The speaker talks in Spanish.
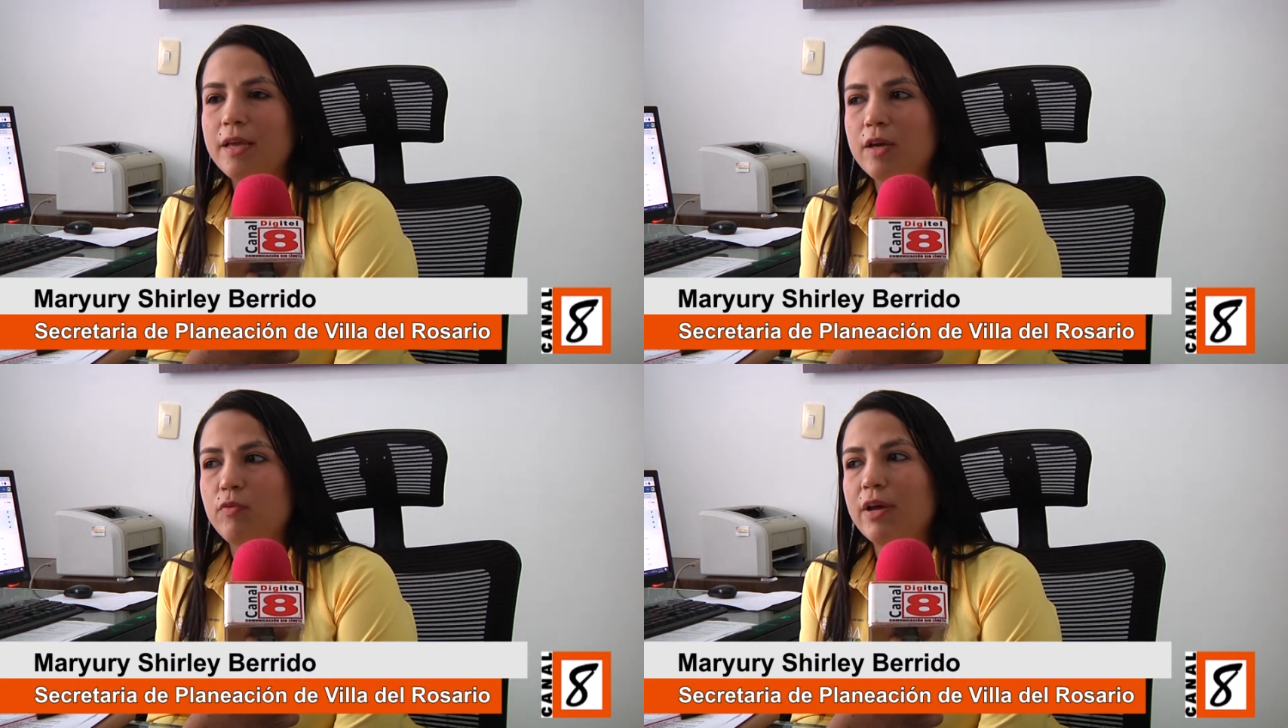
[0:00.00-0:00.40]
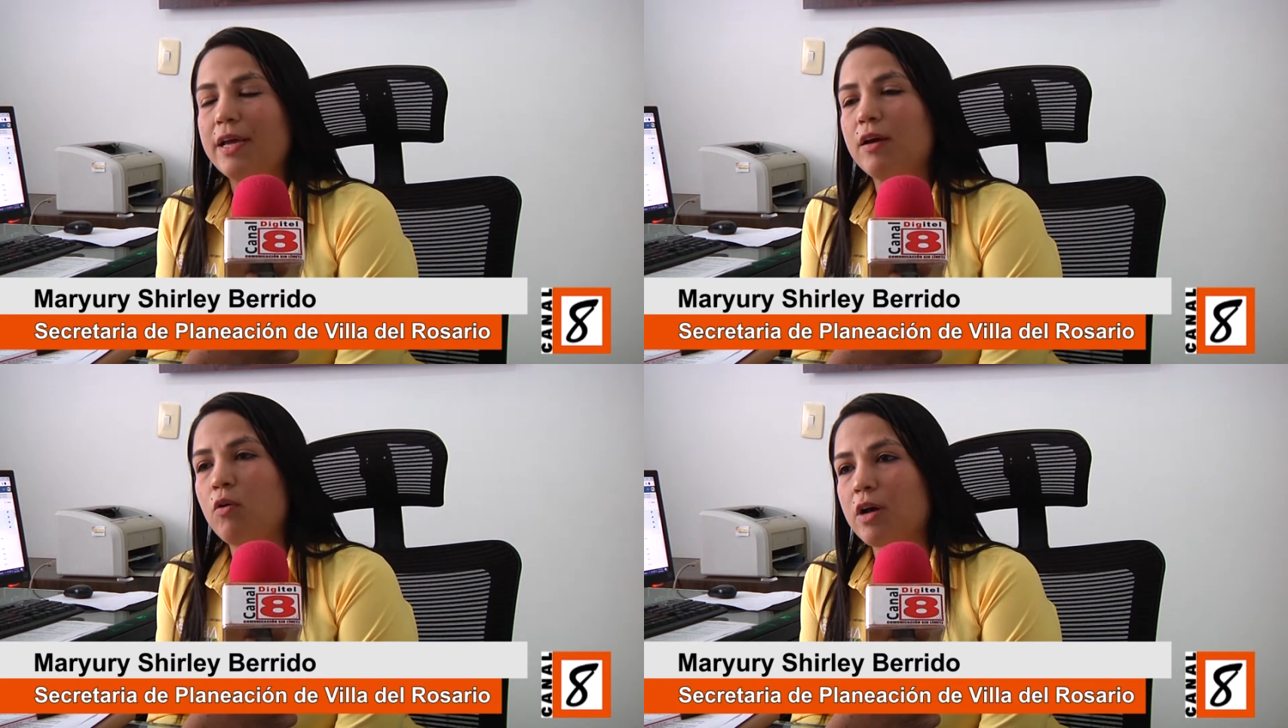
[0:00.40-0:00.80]
que
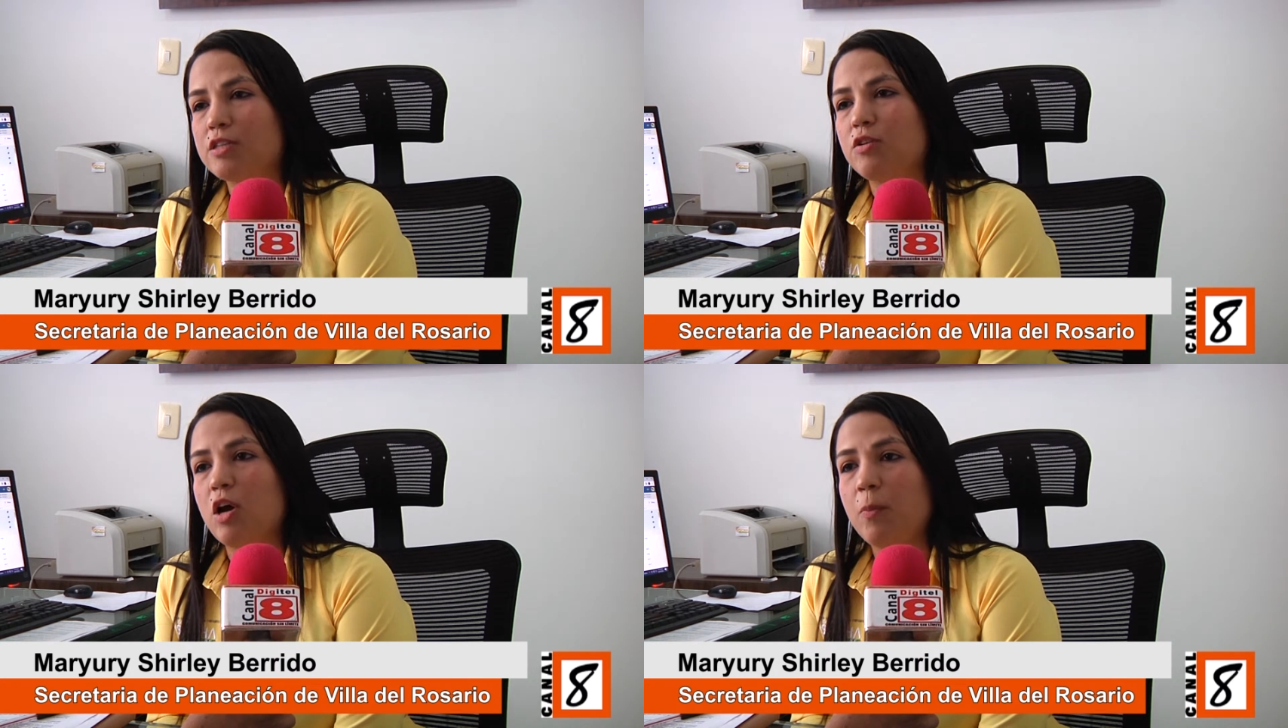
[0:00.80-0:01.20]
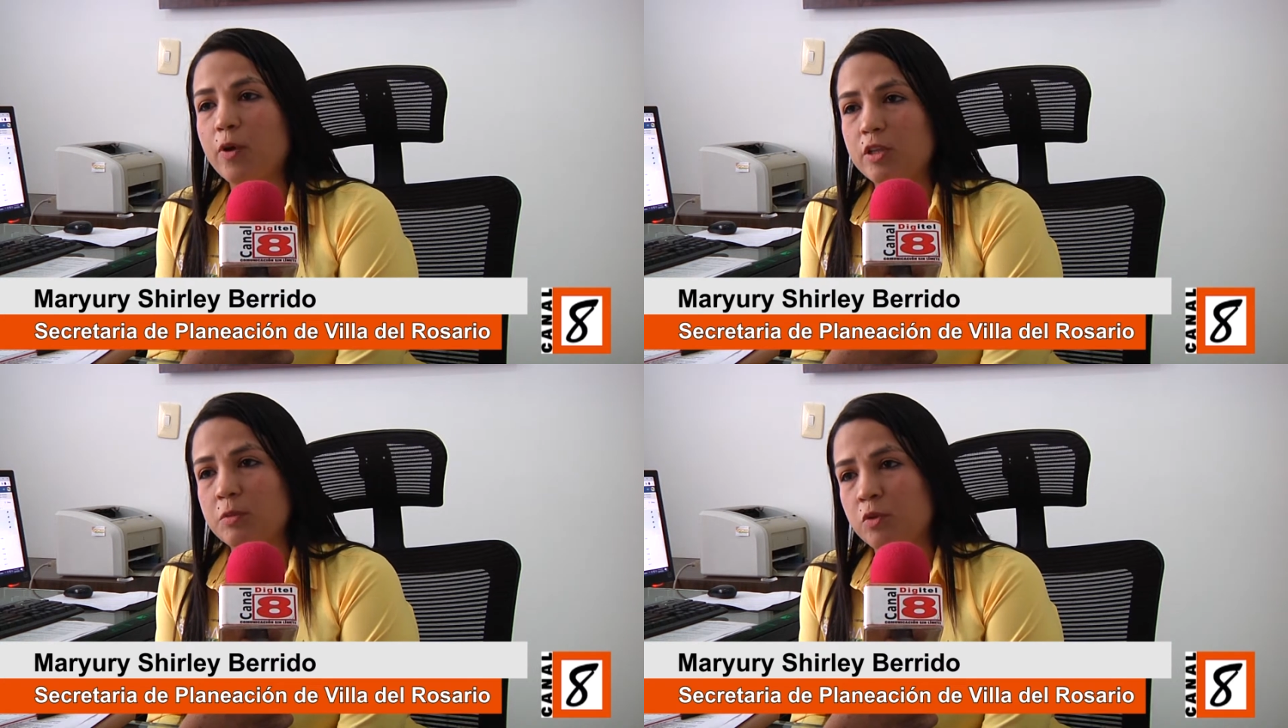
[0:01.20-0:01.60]
fue ocasionado
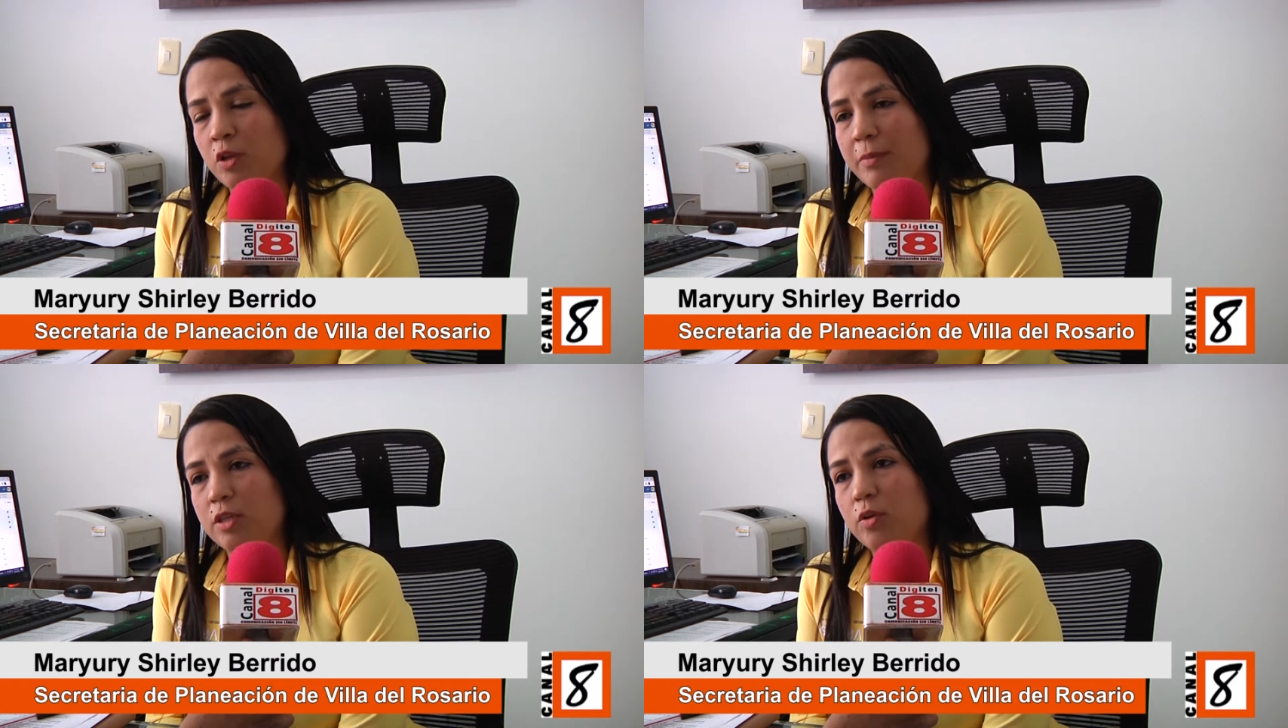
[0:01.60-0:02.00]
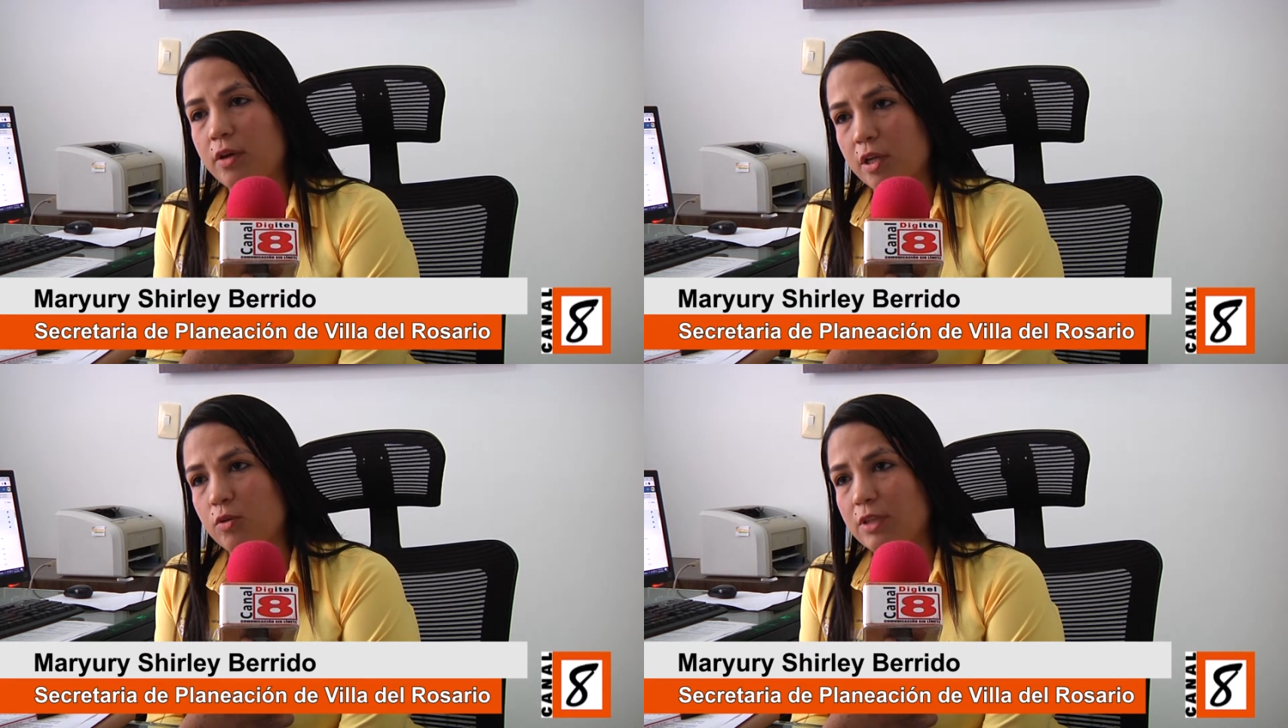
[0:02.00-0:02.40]
por el desbordamiento del
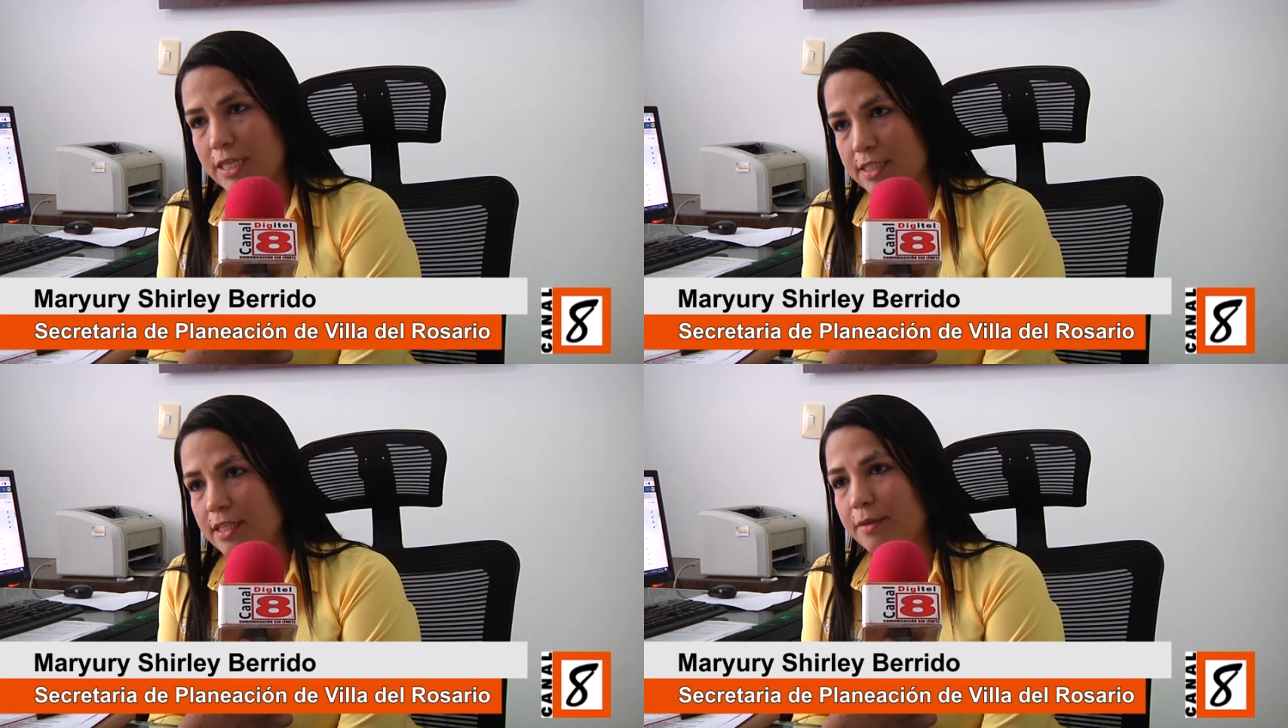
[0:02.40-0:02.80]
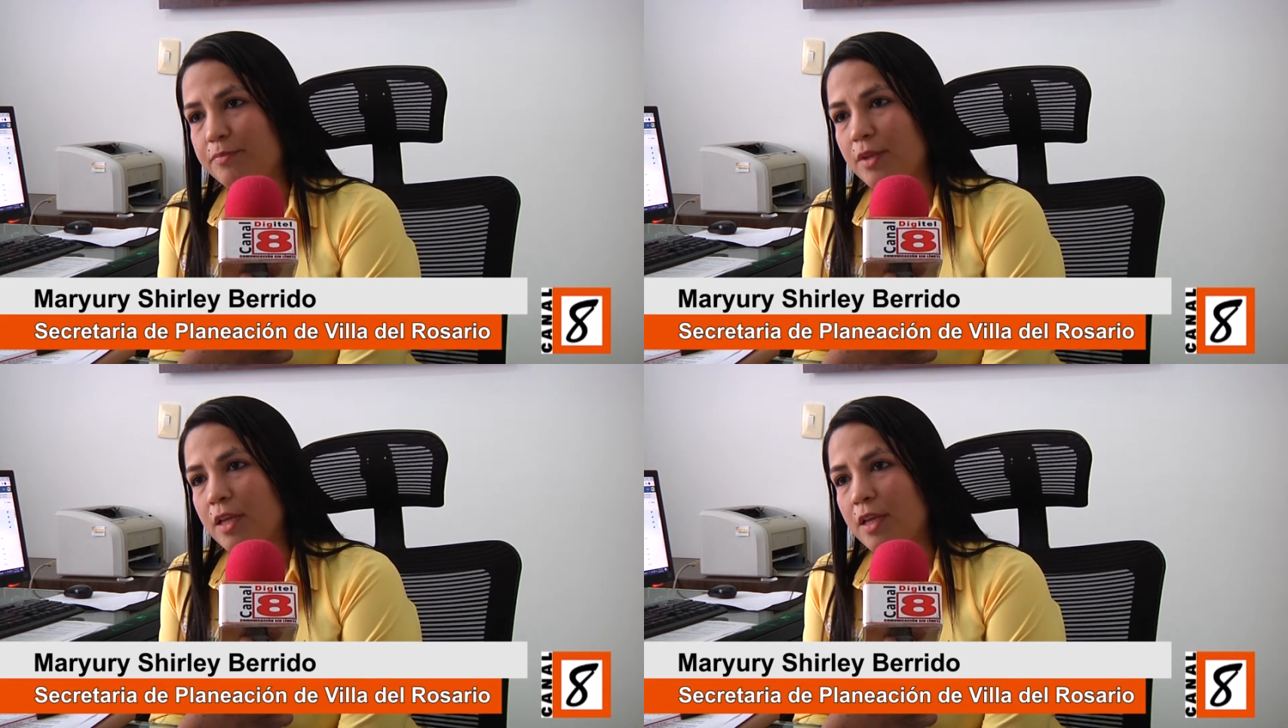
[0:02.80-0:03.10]
río Táchira.